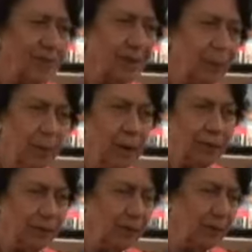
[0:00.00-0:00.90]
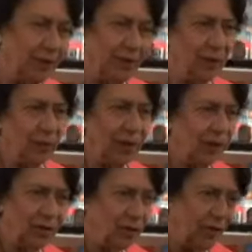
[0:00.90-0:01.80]
Com dados animadores, a escritora e
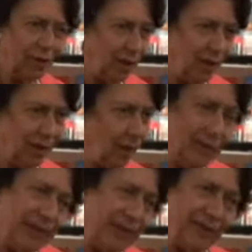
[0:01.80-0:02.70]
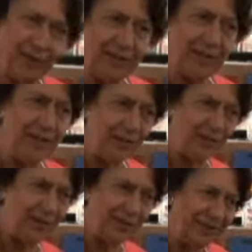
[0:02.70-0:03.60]
presidente da Academia Brasileira de
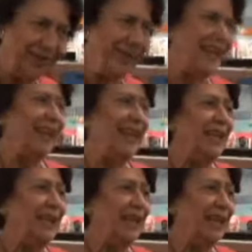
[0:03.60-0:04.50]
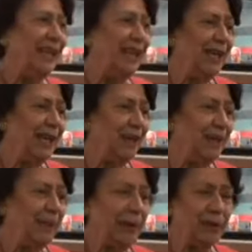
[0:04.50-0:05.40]
Letras, Ana Maria Machado,
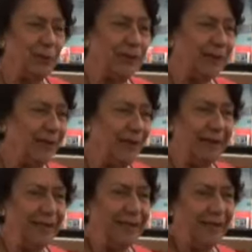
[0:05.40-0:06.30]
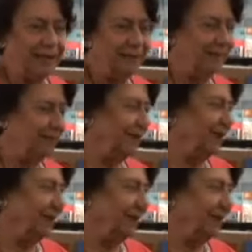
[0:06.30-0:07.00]
afirma que não há o que temer.